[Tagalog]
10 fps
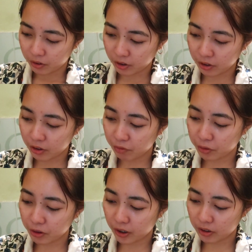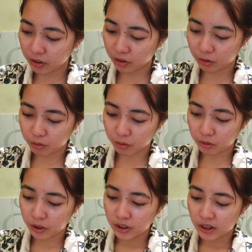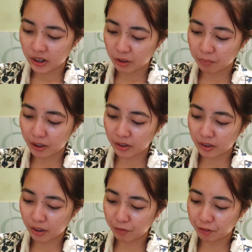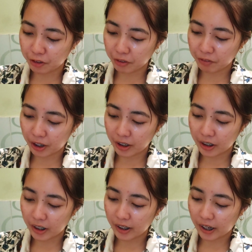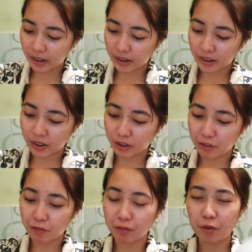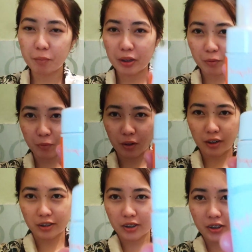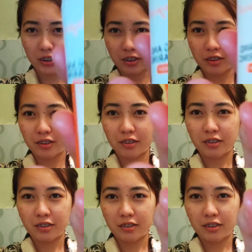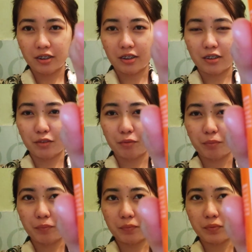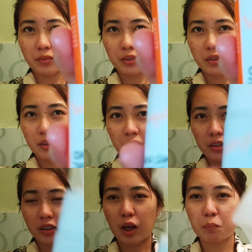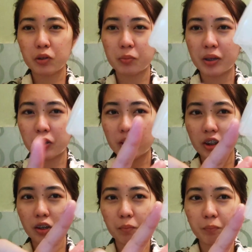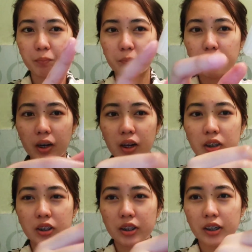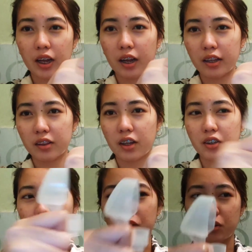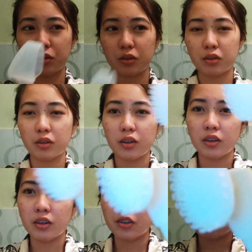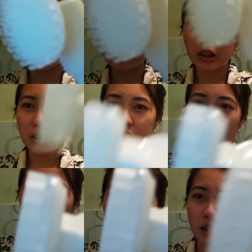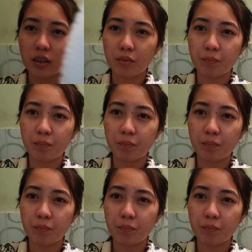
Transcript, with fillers: i-review natin itong Skin Magical Purifying and Acne Cream Foaming Wash. Yan. Tapos, meron na siyang brush na naka-attach doon. Yung brush niya,